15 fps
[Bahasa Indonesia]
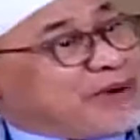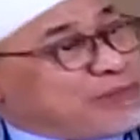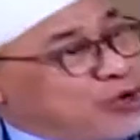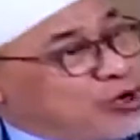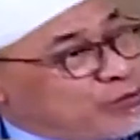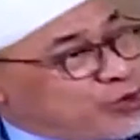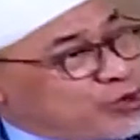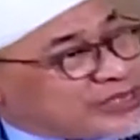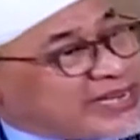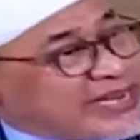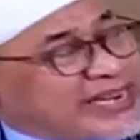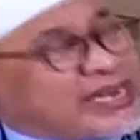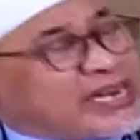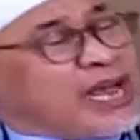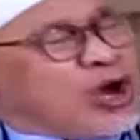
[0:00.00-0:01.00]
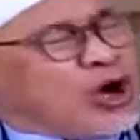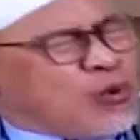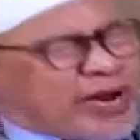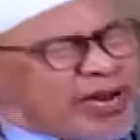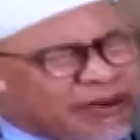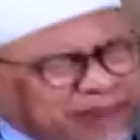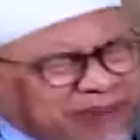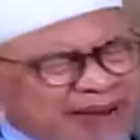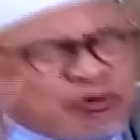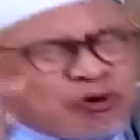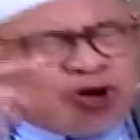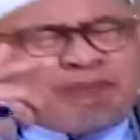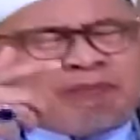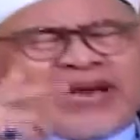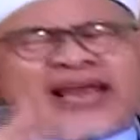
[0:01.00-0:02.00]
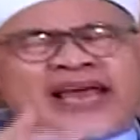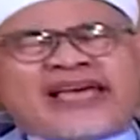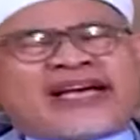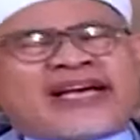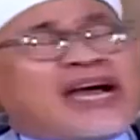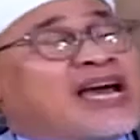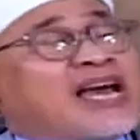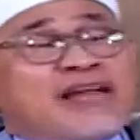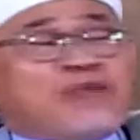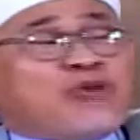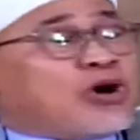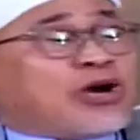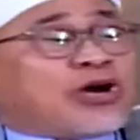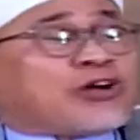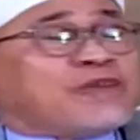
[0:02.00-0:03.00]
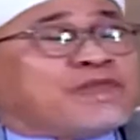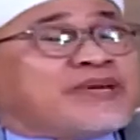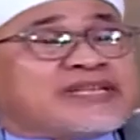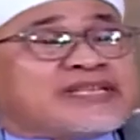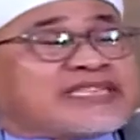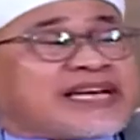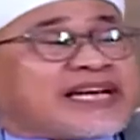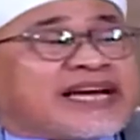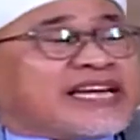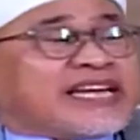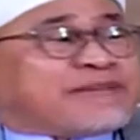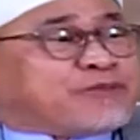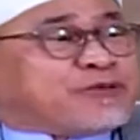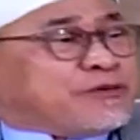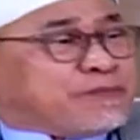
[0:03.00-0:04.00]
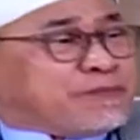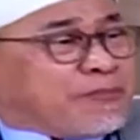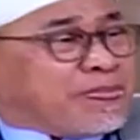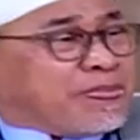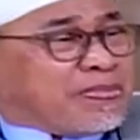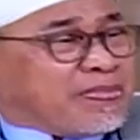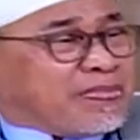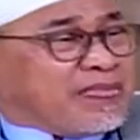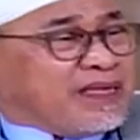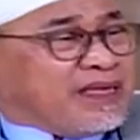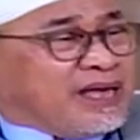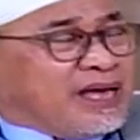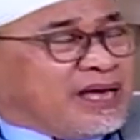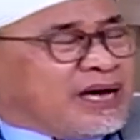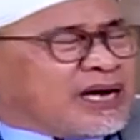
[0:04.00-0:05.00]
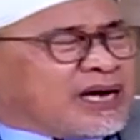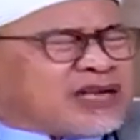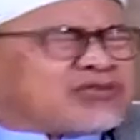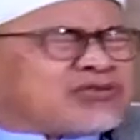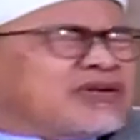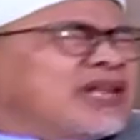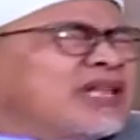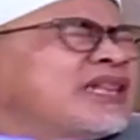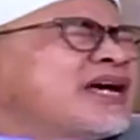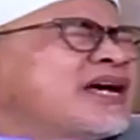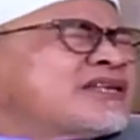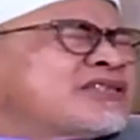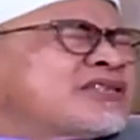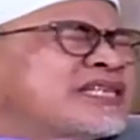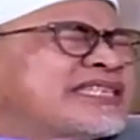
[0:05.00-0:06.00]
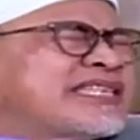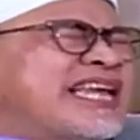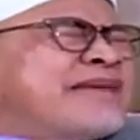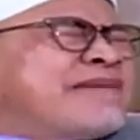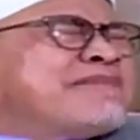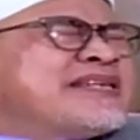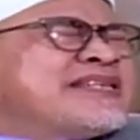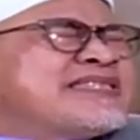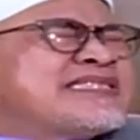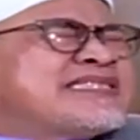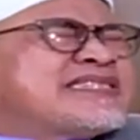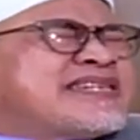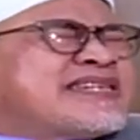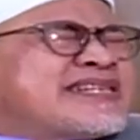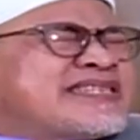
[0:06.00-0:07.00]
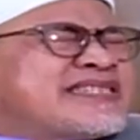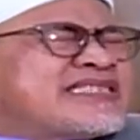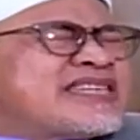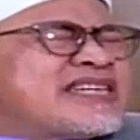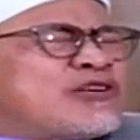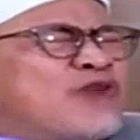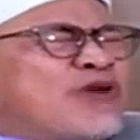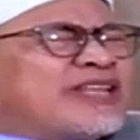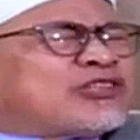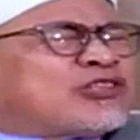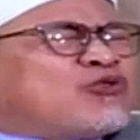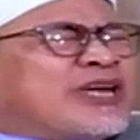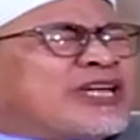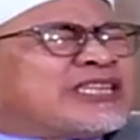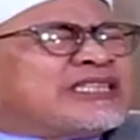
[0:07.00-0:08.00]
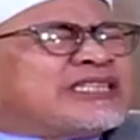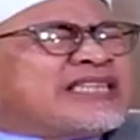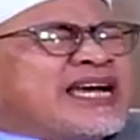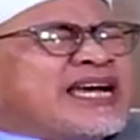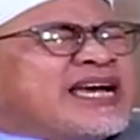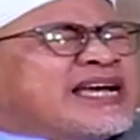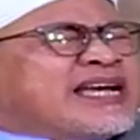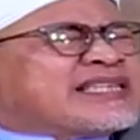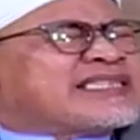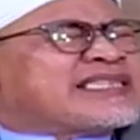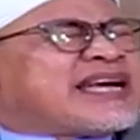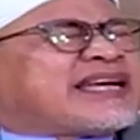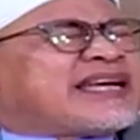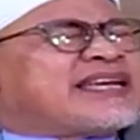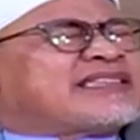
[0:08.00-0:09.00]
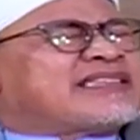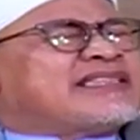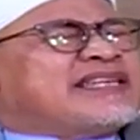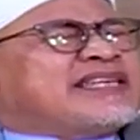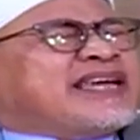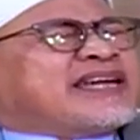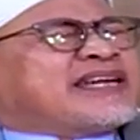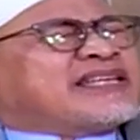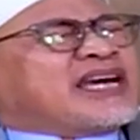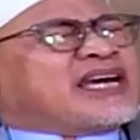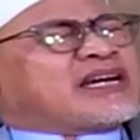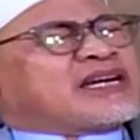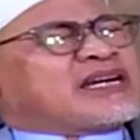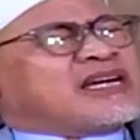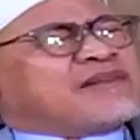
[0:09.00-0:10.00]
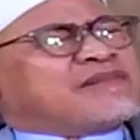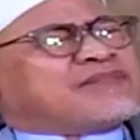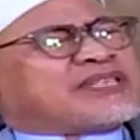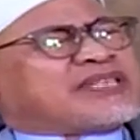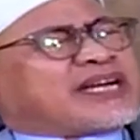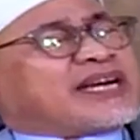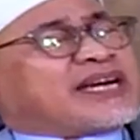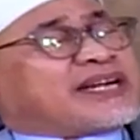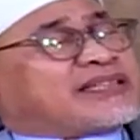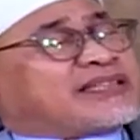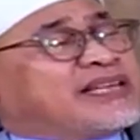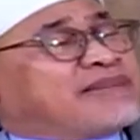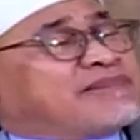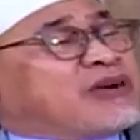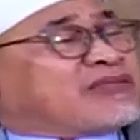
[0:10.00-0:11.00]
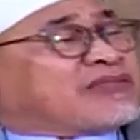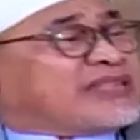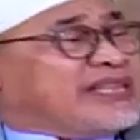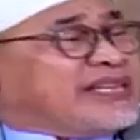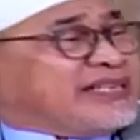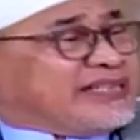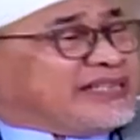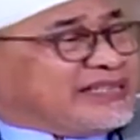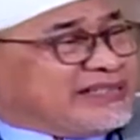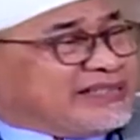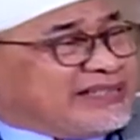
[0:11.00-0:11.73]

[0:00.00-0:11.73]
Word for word: Imamul Mursalin, wa Imamul Malaikah Al-Muqarrabin sekalipun. Rasulullah SAW menjerit sekuat-kuatnya sakit nian ya Rob sakaratil maut ini.